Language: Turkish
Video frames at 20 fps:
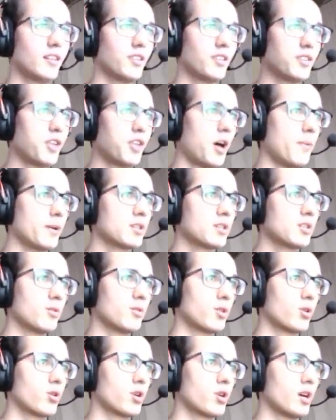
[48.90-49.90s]
Tabanca
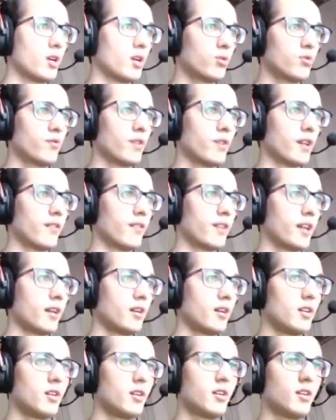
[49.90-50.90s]
veriyor ya oyun vere vere.
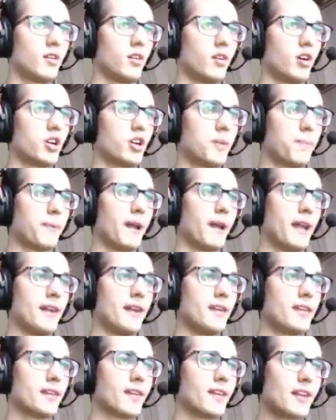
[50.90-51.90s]
Ayıp lan.
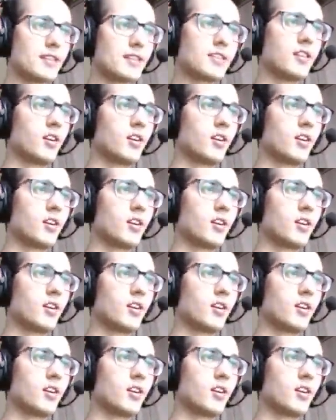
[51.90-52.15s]
Gerçekten